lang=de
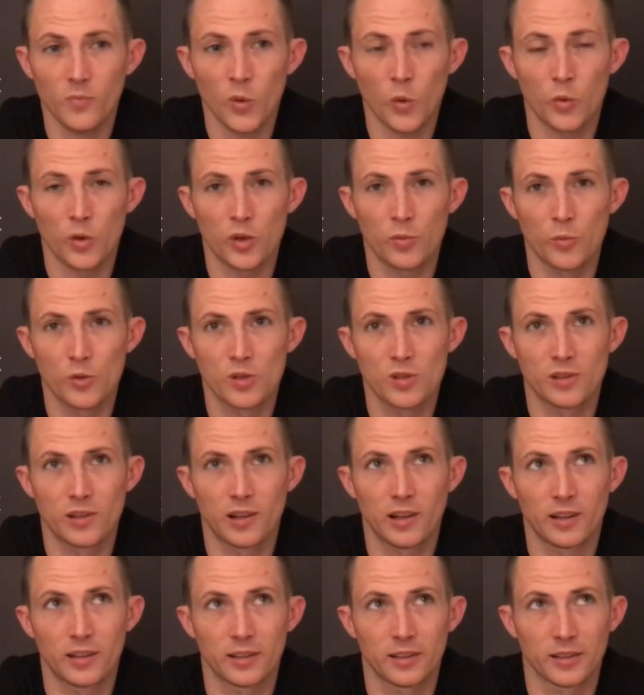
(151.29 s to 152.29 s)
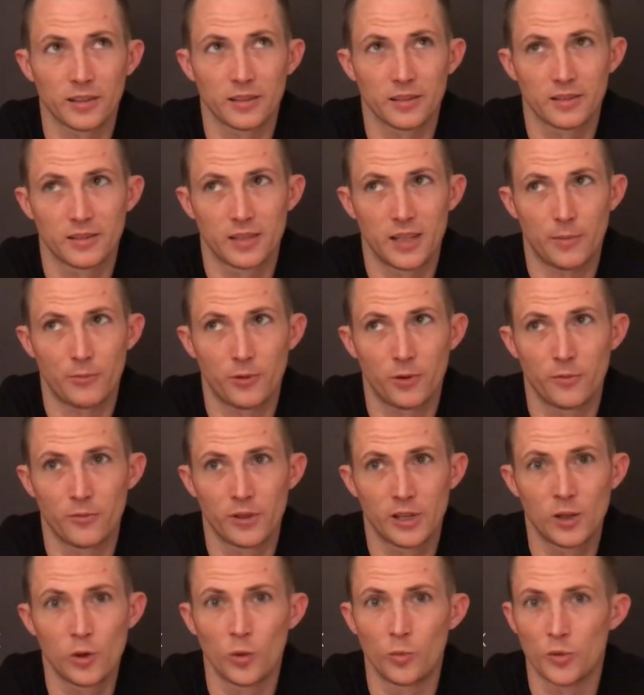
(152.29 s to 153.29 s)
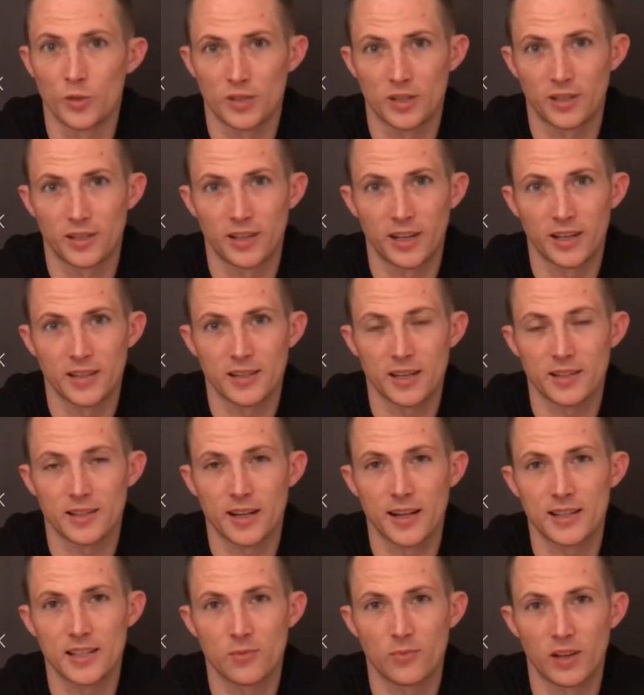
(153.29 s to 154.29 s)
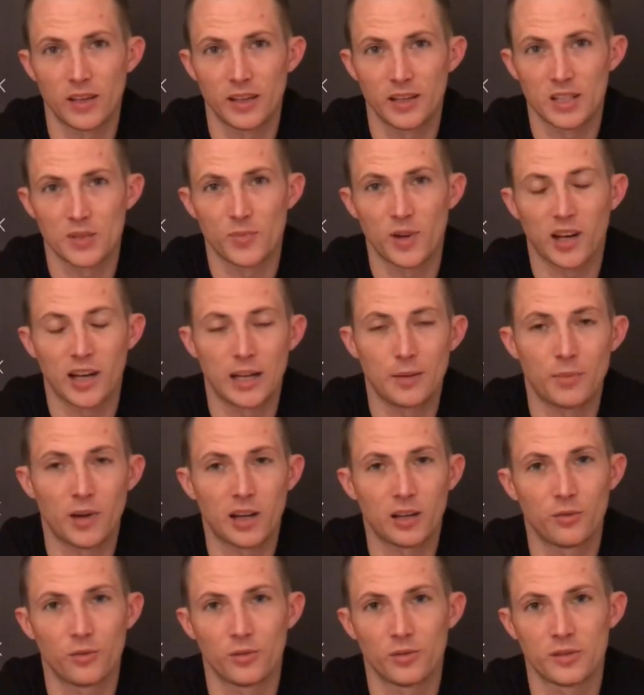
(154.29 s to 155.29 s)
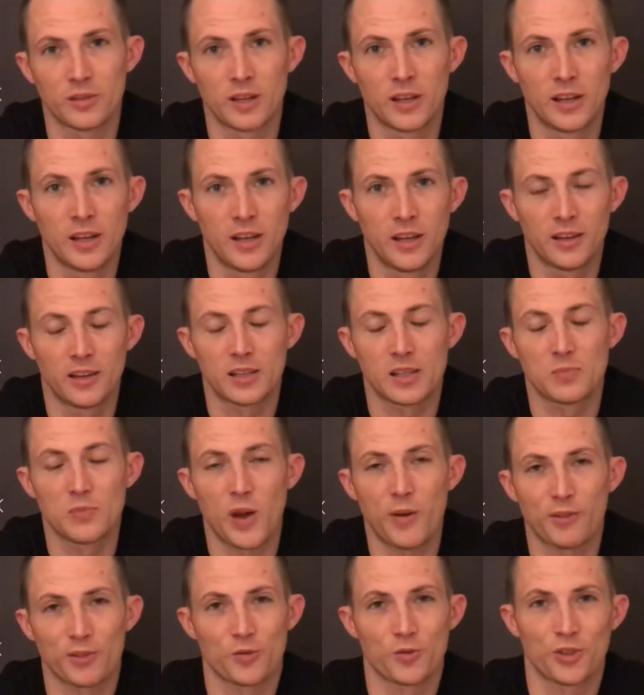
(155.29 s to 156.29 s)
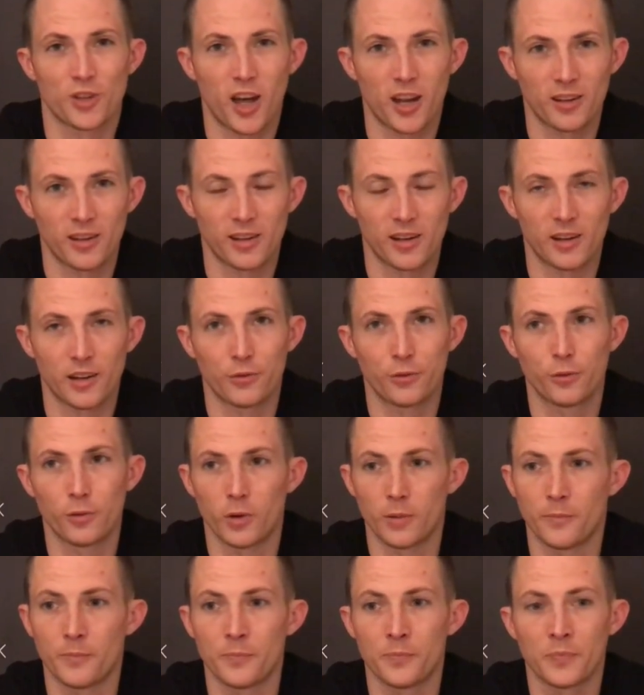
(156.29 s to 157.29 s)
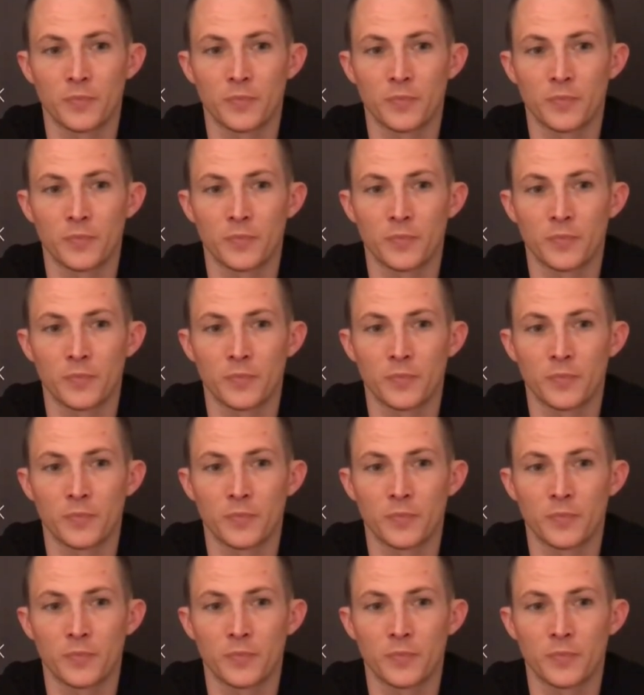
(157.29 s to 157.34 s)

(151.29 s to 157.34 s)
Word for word: und ich müsste da knapp 5 Kilo müsste ich da jetzt an Salz immer jedes Mal reinmachen und das ist mir einfach zu schade dann dafür.